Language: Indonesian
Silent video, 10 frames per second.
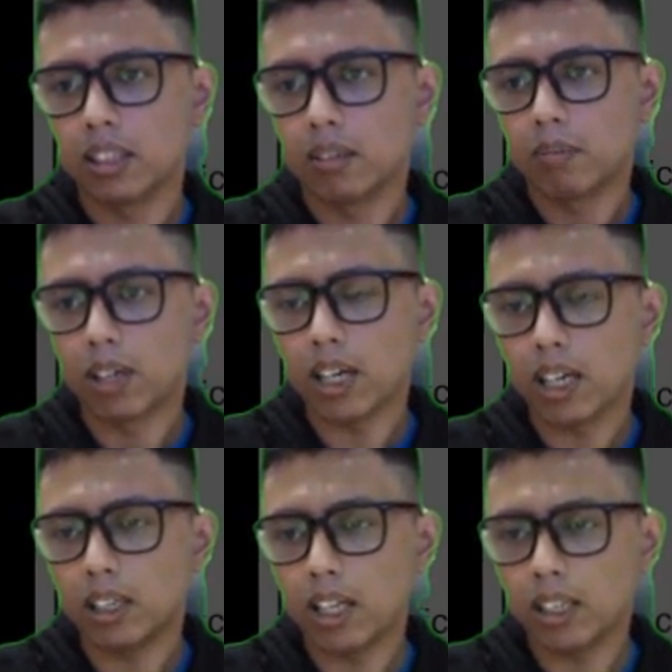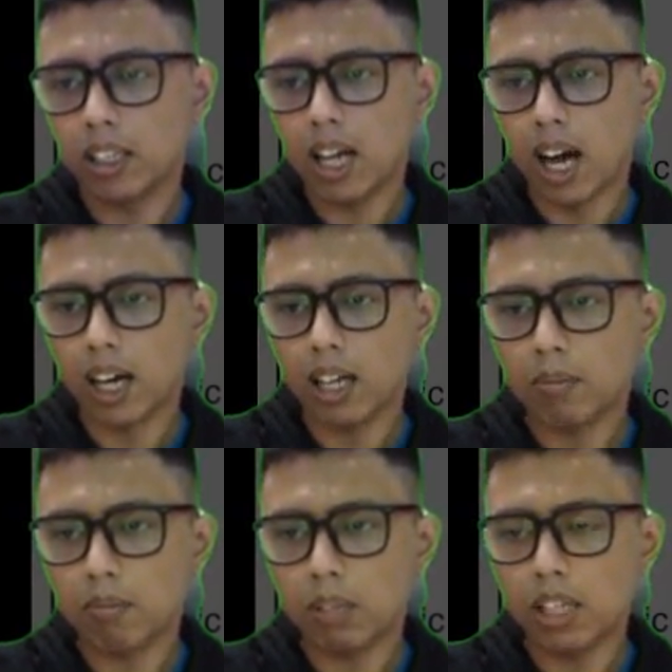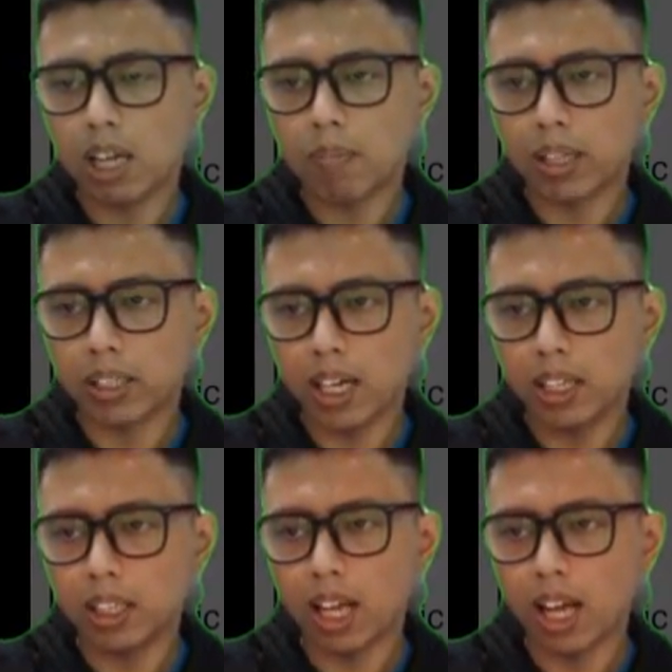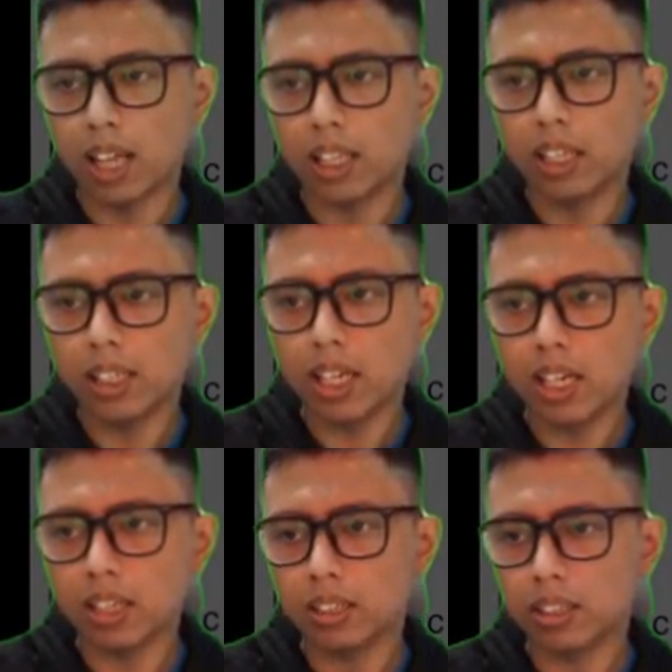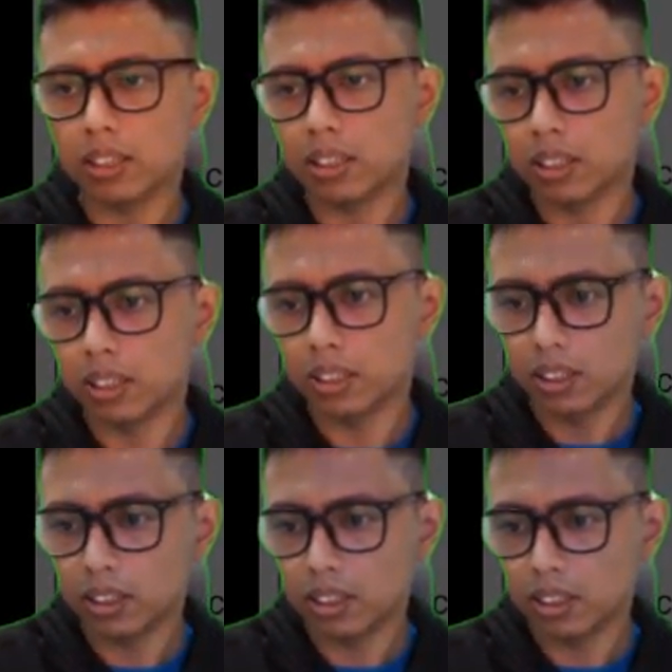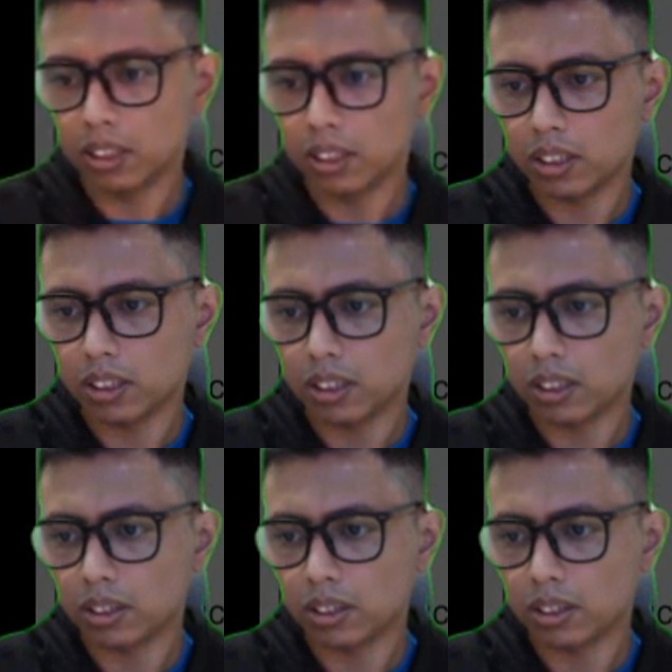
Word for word: maka kita tidak akan mendapatkan adanya eh,